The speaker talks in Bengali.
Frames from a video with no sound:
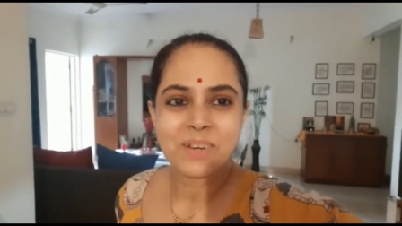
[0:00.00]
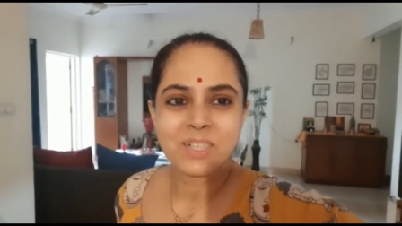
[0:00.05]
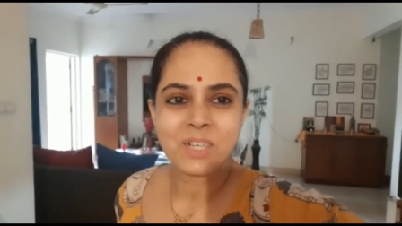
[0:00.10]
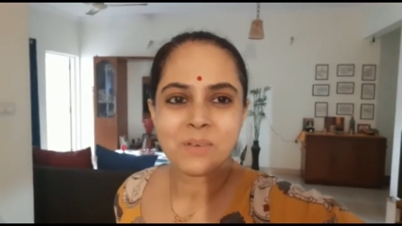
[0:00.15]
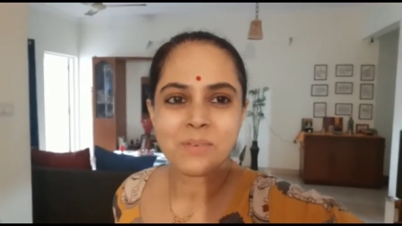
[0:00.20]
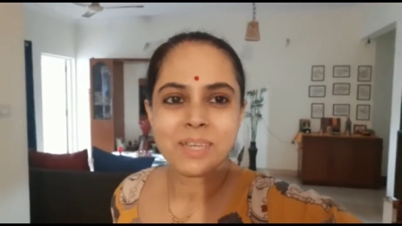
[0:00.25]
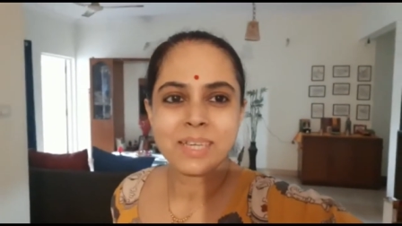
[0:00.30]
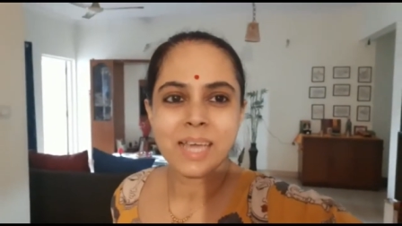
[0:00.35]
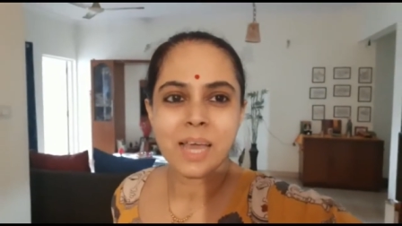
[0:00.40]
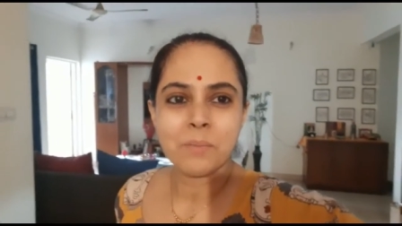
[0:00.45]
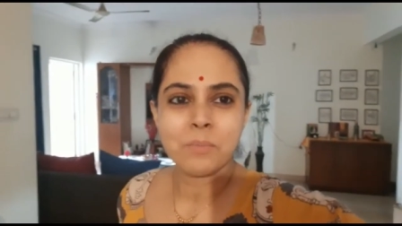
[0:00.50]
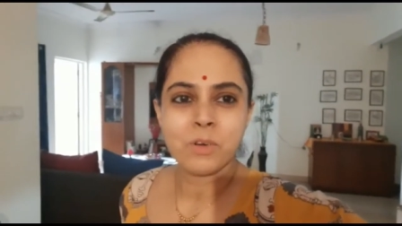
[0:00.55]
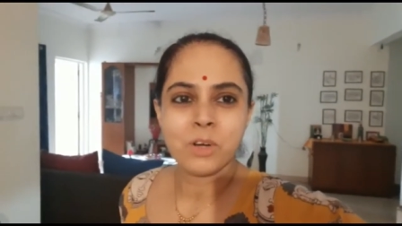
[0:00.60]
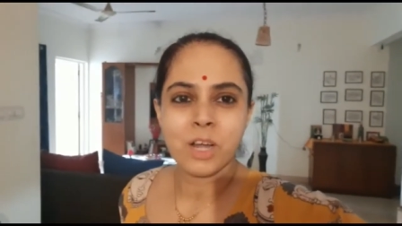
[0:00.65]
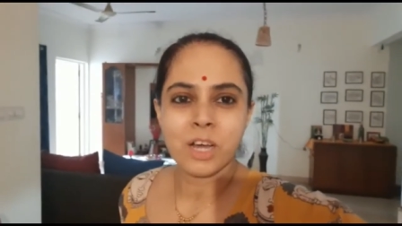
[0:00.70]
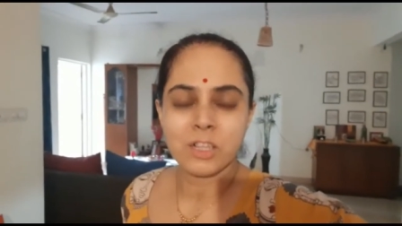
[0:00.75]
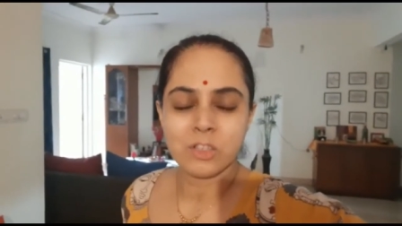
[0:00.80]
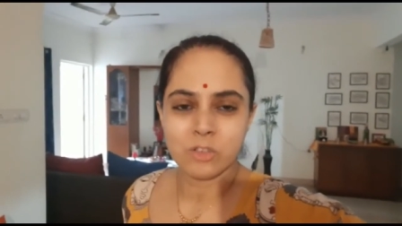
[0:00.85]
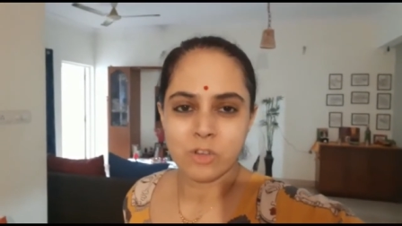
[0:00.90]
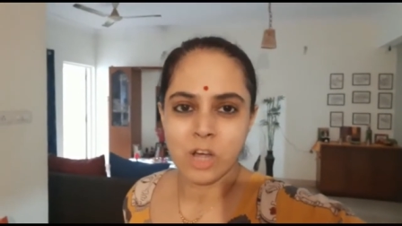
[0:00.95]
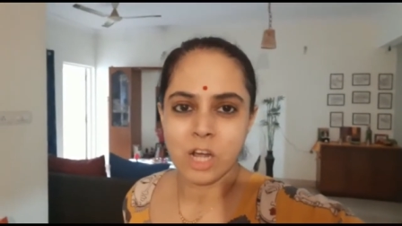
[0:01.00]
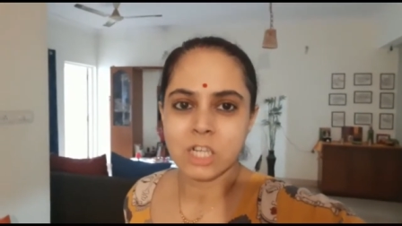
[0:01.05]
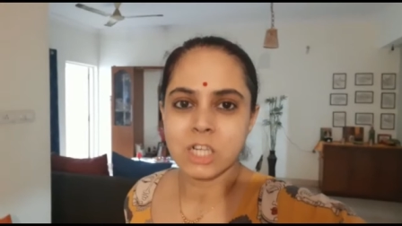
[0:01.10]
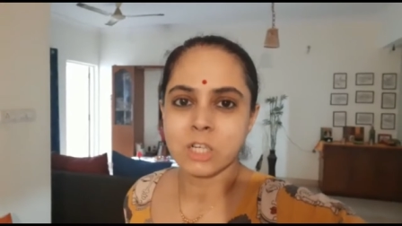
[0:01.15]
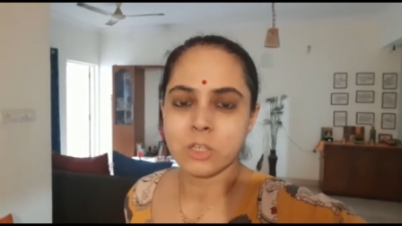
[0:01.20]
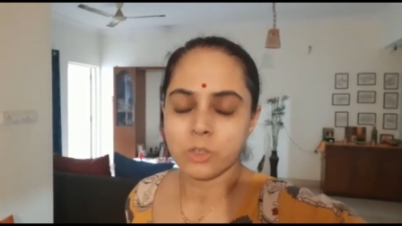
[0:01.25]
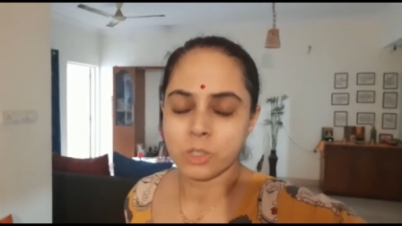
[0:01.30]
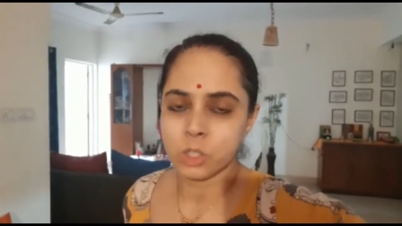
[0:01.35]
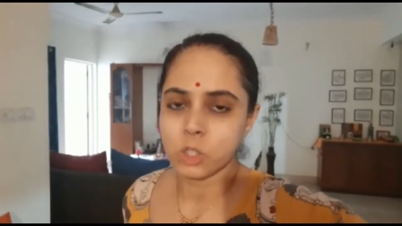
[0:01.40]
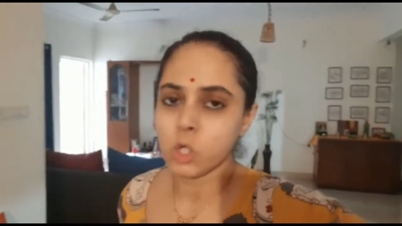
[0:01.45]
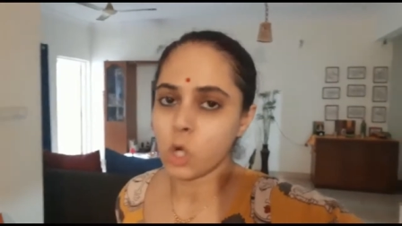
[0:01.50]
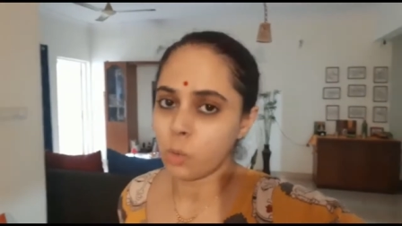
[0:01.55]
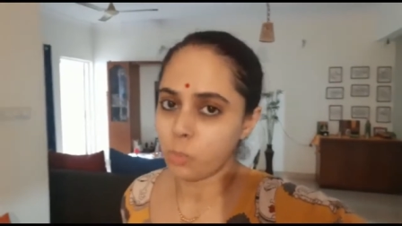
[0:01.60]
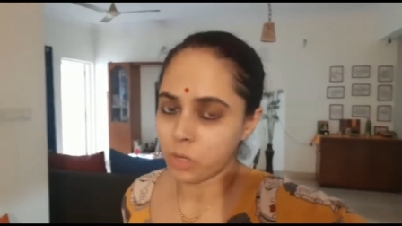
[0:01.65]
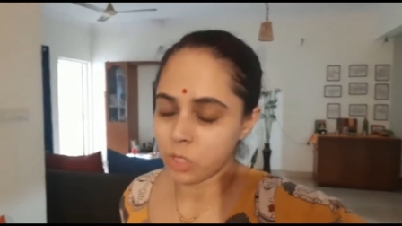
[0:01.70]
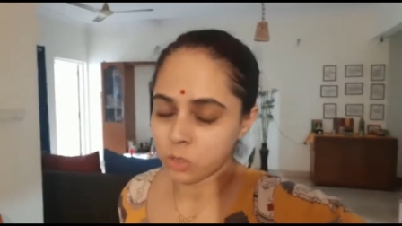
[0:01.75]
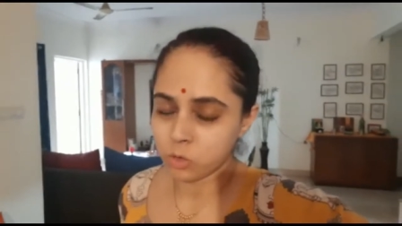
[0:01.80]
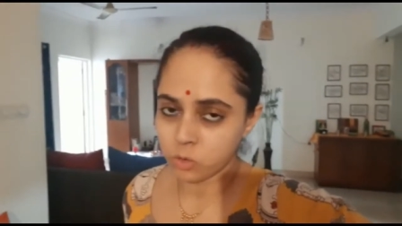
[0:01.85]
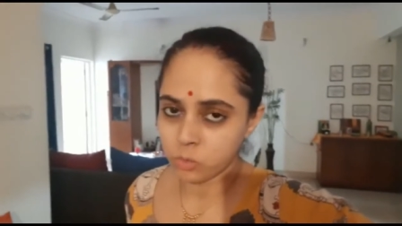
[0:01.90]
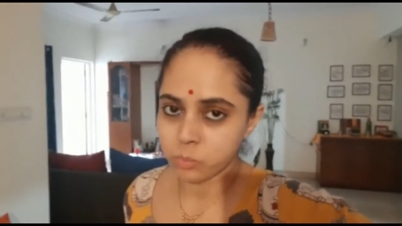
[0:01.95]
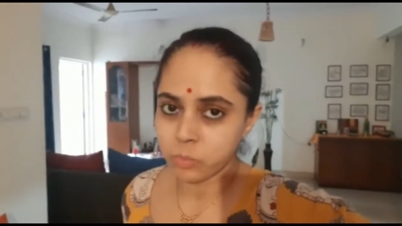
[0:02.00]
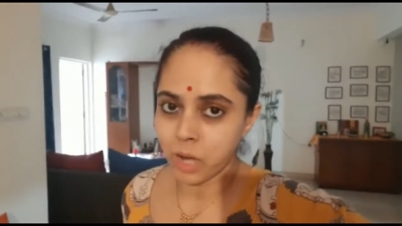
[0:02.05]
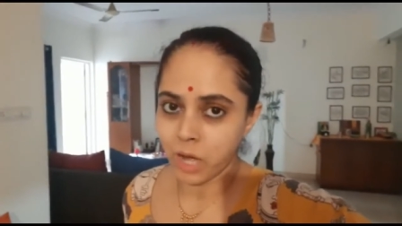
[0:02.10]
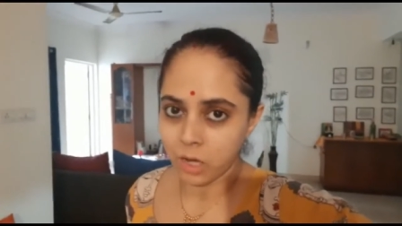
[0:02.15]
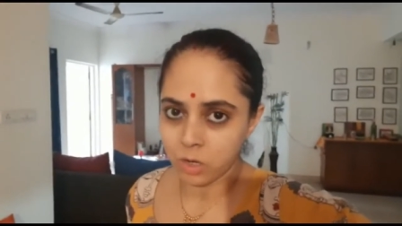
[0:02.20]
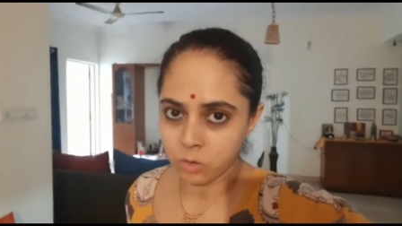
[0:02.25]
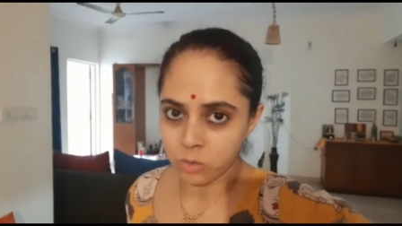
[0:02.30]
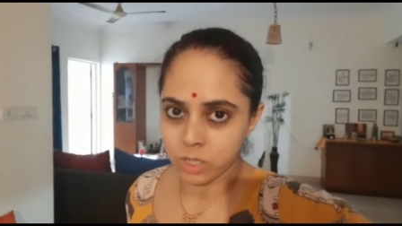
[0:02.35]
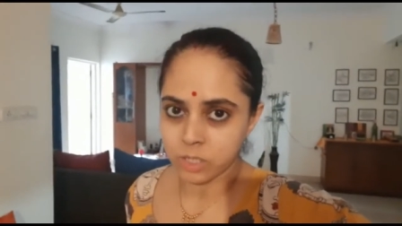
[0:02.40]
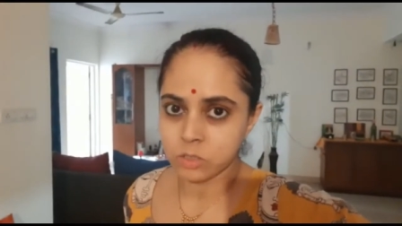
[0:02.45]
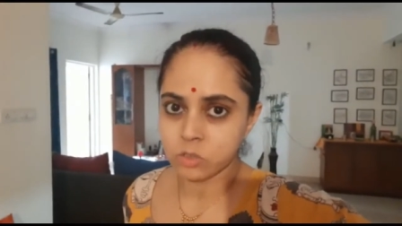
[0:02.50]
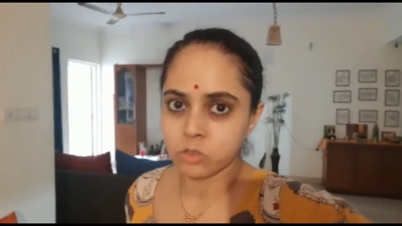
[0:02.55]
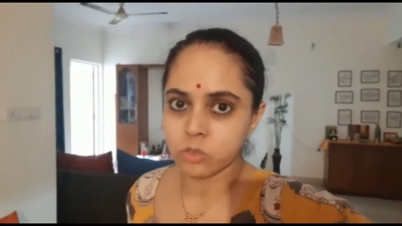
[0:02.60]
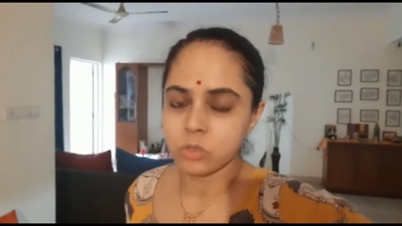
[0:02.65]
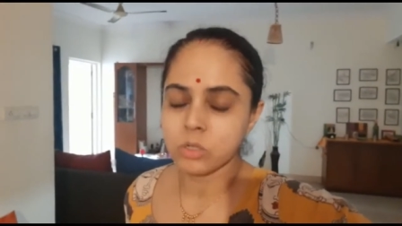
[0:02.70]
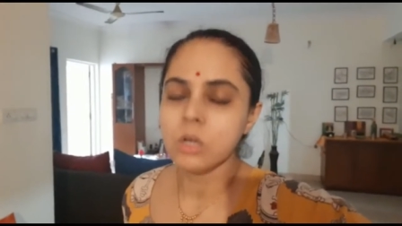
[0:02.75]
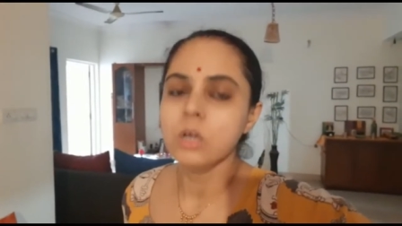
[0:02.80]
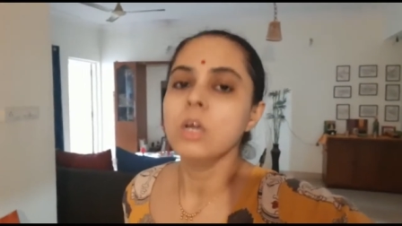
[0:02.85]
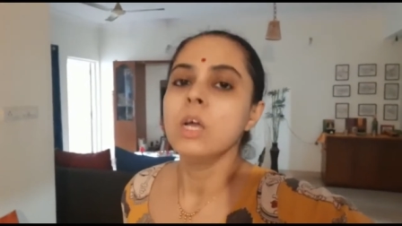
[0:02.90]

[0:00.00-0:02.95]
সবাই কেমন আছো আশা করি সবাই খুব ভালো আছো